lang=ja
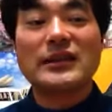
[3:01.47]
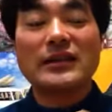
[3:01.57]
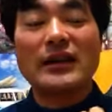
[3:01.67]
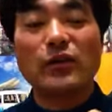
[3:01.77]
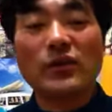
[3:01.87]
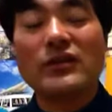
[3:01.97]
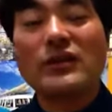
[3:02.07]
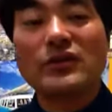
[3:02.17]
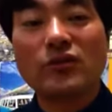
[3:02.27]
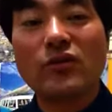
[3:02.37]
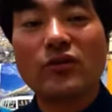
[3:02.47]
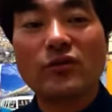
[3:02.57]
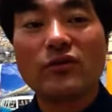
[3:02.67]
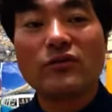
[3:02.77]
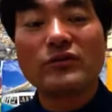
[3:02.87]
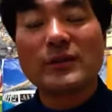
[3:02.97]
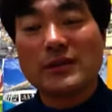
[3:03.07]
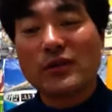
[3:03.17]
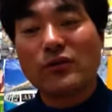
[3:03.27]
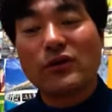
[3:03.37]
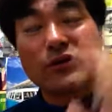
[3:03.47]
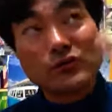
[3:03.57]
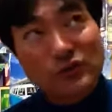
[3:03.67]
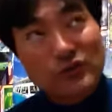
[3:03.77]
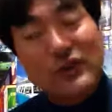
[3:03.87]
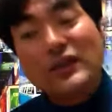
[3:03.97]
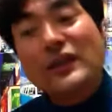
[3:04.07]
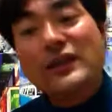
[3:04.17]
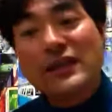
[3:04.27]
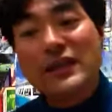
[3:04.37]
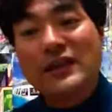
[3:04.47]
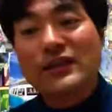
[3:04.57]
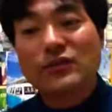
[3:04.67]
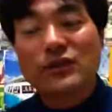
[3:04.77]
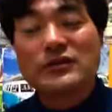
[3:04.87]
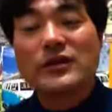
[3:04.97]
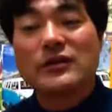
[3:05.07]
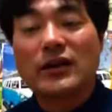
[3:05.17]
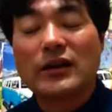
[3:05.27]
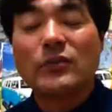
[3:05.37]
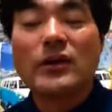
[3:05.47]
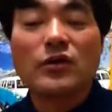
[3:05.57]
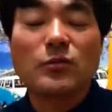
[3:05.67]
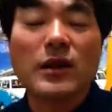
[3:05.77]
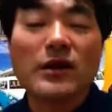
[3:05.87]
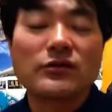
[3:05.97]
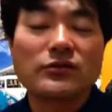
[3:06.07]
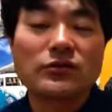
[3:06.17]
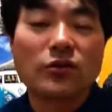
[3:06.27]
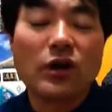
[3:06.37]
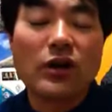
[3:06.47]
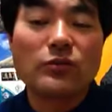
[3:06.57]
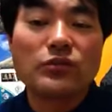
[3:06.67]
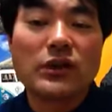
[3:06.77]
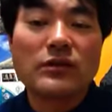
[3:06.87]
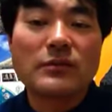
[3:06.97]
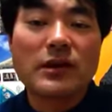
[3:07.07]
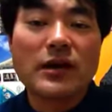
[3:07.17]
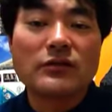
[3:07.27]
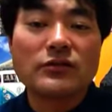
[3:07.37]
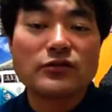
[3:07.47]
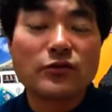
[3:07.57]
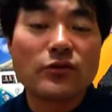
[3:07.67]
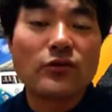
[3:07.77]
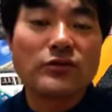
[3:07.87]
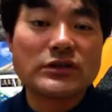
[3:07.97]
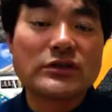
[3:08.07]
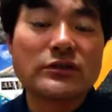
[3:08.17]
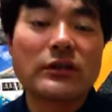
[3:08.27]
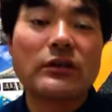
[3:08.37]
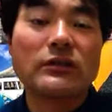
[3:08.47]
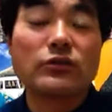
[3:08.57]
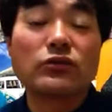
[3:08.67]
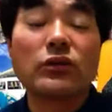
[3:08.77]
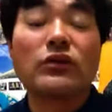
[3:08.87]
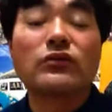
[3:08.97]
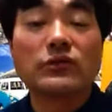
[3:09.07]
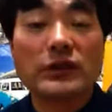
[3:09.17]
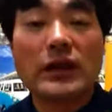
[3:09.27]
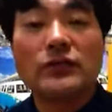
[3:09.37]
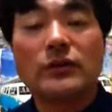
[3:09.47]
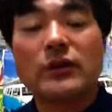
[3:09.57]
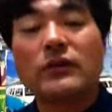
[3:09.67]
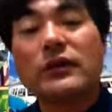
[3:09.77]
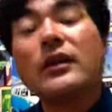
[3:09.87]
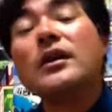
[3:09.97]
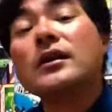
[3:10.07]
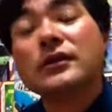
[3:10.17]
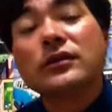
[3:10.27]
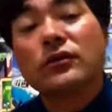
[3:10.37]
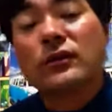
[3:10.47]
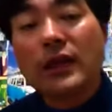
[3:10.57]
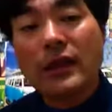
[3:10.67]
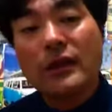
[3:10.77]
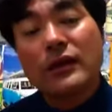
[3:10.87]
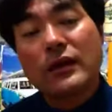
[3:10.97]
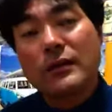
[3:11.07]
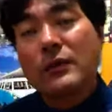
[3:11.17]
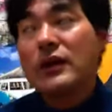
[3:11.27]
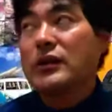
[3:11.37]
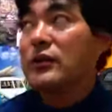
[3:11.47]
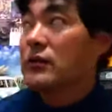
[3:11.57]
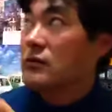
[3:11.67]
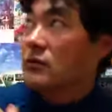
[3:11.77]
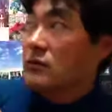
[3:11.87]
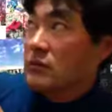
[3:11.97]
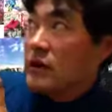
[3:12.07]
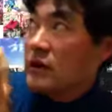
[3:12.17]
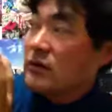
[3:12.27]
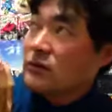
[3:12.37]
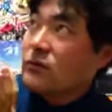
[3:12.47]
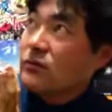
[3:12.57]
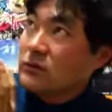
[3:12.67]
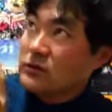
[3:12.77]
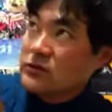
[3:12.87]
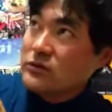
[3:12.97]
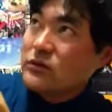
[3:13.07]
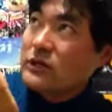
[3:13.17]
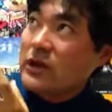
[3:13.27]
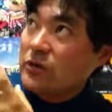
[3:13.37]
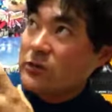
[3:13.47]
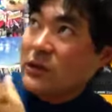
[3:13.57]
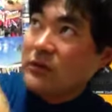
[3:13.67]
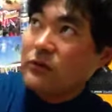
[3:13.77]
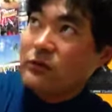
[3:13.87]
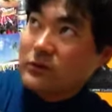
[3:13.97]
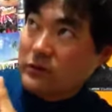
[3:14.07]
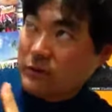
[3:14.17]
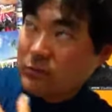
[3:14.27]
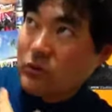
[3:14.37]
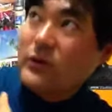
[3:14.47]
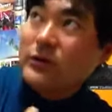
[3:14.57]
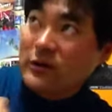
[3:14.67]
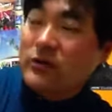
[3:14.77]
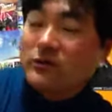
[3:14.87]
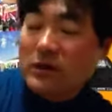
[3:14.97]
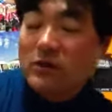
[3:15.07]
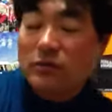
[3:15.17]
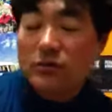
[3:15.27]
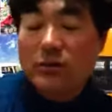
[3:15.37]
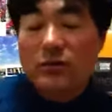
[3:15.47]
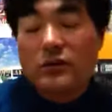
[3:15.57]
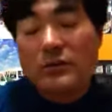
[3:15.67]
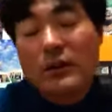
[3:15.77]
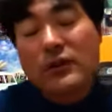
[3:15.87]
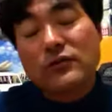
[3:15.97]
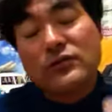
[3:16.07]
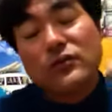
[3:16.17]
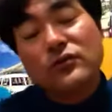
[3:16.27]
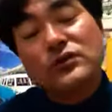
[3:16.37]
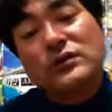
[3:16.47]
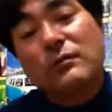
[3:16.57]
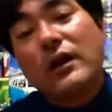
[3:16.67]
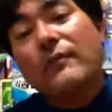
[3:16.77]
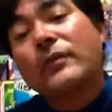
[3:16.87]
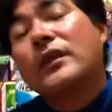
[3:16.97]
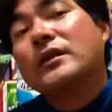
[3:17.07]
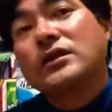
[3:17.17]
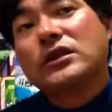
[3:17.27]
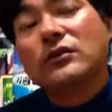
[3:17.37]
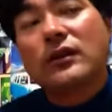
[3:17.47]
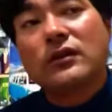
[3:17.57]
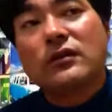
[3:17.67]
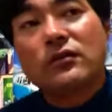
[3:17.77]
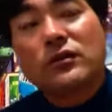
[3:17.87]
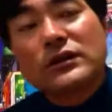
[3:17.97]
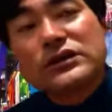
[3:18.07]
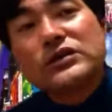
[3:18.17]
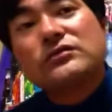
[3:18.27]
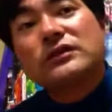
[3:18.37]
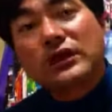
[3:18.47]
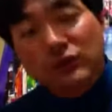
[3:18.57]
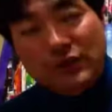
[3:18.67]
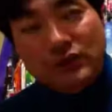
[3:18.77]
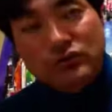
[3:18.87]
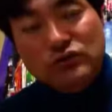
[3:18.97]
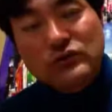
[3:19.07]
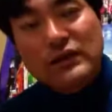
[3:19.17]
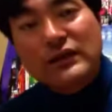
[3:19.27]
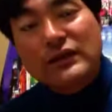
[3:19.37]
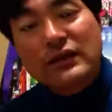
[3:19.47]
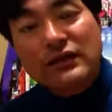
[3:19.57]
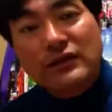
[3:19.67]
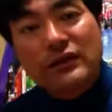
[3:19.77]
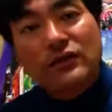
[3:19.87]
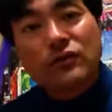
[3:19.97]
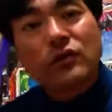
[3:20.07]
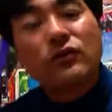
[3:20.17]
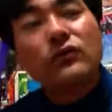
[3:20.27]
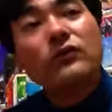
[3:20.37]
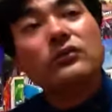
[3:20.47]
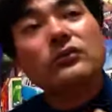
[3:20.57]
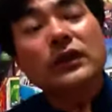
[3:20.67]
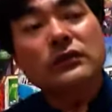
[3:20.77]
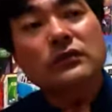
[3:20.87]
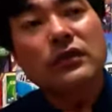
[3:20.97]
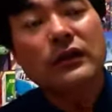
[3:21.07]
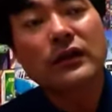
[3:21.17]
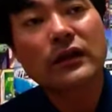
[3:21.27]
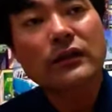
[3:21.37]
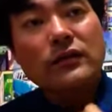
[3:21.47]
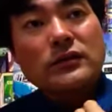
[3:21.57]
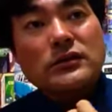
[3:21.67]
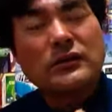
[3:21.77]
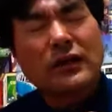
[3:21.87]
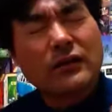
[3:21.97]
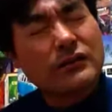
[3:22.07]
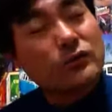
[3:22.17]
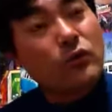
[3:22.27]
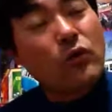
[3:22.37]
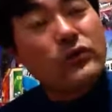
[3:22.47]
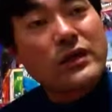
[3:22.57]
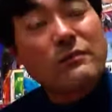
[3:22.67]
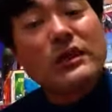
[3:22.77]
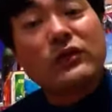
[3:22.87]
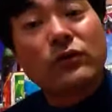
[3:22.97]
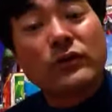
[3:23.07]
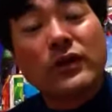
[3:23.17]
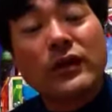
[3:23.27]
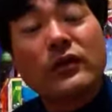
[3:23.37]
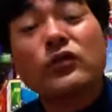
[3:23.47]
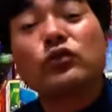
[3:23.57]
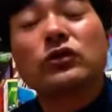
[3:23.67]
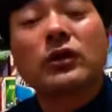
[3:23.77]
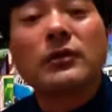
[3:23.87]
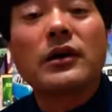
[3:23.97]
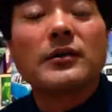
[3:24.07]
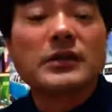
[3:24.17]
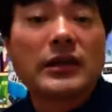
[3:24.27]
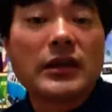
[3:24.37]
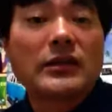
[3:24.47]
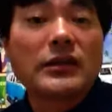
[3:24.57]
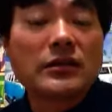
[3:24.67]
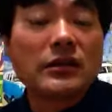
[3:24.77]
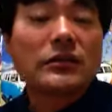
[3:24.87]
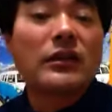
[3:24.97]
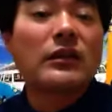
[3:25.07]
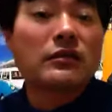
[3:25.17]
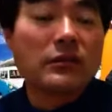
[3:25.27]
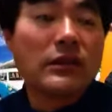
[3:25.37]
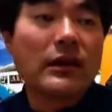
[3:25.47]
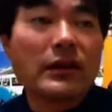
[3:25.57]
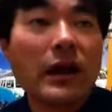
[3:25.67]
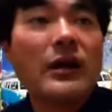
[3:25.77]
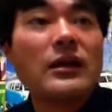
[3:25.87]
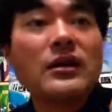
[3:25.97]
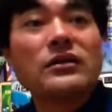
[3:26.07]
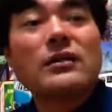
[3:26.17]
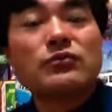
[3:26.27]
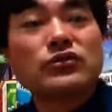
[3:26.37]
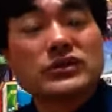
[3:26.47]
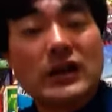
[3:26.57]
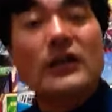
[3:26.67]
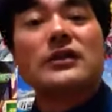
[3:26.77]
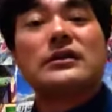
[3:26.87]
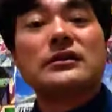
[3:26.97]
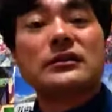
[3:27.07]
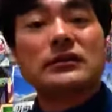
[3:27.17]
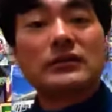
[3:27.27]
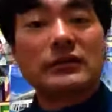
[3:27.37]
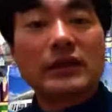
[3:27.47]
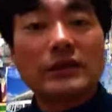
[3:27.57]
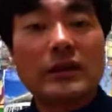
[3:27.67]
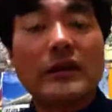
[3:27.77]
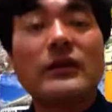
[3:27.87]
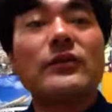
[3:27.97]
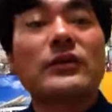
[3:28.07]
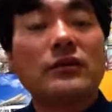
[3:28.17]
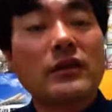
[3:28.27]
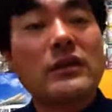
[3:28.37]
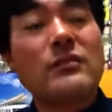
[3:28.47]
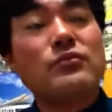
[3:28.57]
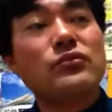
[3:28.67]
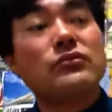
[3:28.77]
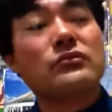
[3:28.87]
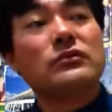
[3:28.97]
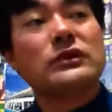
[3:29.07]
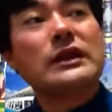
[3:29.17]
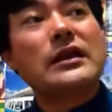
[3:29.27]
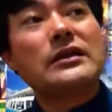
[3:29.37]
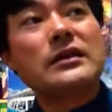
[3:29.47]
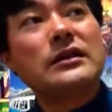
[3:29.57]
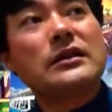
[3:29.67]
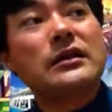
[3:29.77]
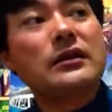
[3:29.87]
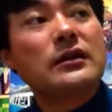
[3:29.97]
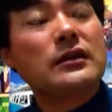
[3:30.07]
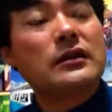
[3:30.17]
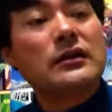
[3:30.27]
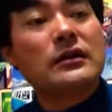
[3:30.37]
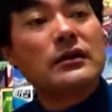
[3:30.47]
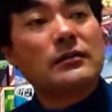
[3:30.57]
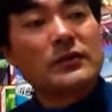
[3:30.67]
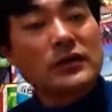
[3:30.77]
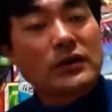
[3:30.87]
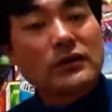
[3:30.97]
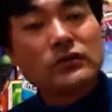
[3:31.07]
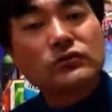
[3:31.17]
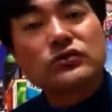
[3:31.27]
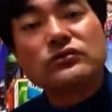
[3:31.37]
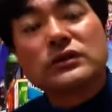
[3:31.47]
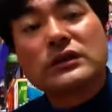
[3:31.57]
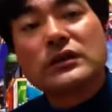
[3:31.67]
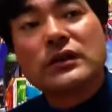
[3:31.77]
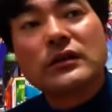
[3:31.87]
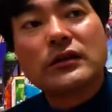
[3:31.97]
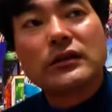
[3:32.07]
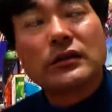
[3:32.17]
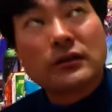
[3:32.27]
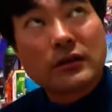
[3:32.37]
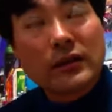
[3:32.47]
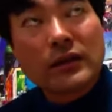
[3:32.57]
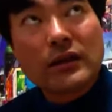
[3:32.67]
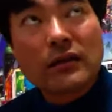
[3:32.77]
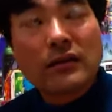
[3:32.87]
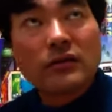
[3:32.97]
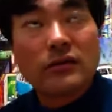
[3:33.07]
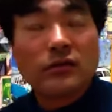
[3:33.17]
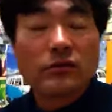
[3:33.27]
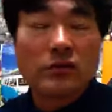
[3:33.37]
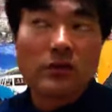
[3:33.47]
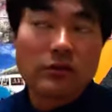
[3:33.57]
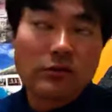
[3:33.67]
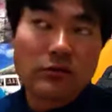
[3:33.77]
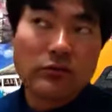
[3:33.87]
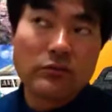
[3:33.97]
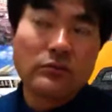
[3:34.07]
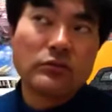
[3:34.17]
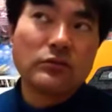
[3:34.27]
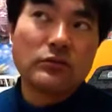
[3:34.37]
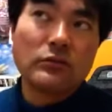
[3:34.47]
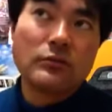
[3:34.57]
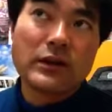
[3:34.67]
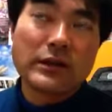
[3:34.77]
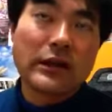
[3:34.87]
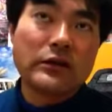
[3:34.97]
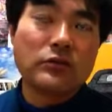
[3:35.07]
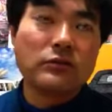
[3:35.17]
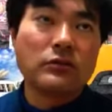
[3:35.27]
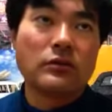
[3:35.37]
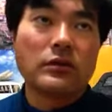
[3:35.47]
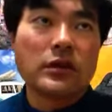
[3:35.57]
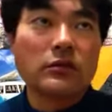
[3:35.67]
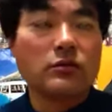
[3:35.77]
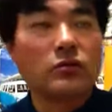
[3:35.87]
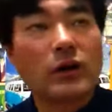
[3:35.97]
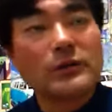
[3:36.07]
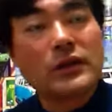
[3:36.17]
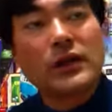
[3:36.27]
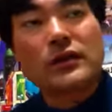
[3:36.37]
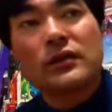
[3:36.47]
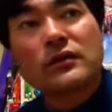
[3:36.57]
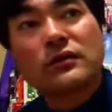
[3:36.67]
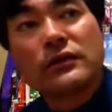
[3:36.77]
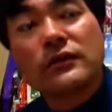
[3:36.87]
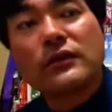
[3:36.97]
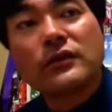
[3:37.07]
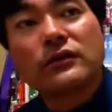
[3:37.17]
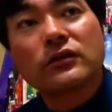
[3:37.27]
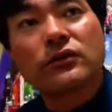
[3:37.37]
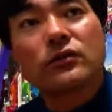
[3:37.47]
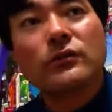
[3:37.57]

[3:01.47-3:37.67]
戦いを終わらせないと、ダメだとあの宇宙に行かなきゃいけないってなるじゃないですかあれは細かく言うとあのプラズマ核融合装置っていうのはですねウルトラの国にあるわけですねでそれで、えー、まあいわゆる人間で言うと地球でいう太陽みたいなこともんなわけですよね。そのプラズマ核融合装置でまあ生きてるわけですけど、それが地球にないと。だから宇宙に行かなきゃいけない。その、なんていうんですかね。あの光線みたいなのをねウルトラマン浴びなきゃいけない設定なんですよねだから3分しかなってられないわけで3分以内に、えー、またあの宇宙に、えー、行かなきゃいけないですねそれでそういうまあ、光というんですかねそういうのを浴びなきゃいけない設定なんですけど